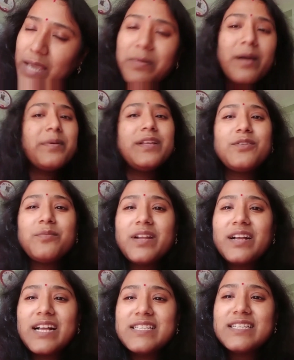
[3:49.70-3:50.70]
এভাবেই
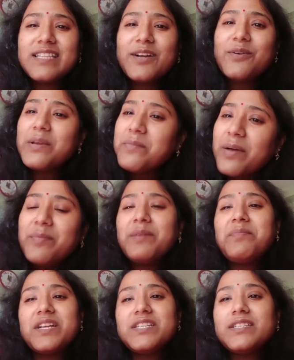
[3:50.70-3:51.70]
তোমরা কাছে থাকো
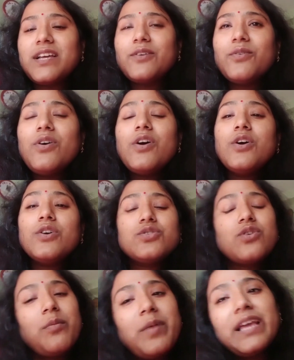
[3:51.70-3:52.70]
এভাবেই পাশে থাকো
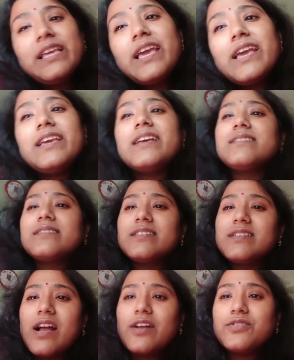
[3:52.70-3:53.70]
সবাইকে এগিয়ে
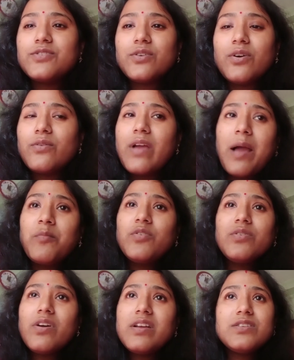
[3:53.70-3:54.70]
যেতে সাহায্য করো
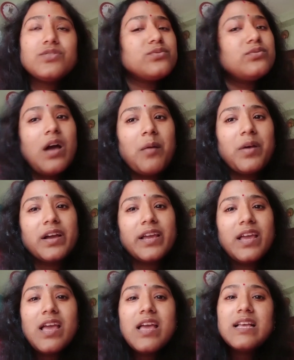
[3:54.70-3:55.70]
এমন নয় যে শুধু
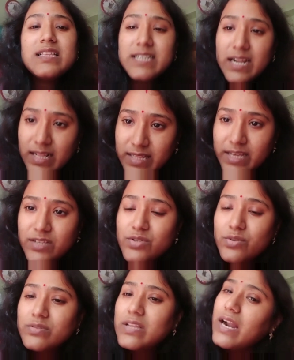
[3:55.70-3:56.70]
আমাকে যারা
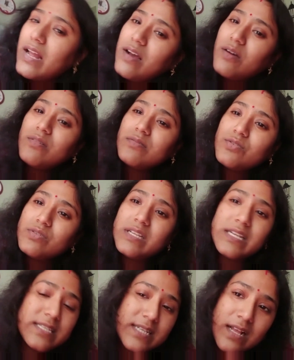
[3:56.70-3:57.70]
দেখছো তারাও যদি
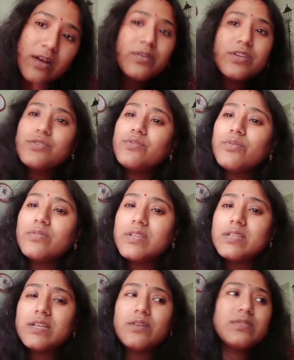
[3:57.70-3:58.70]
নিজেরাও কিছু
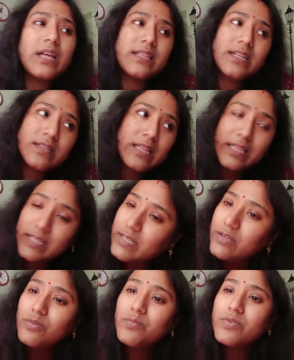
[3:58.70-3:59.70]
করতে চাও তাদের তাদেরকেও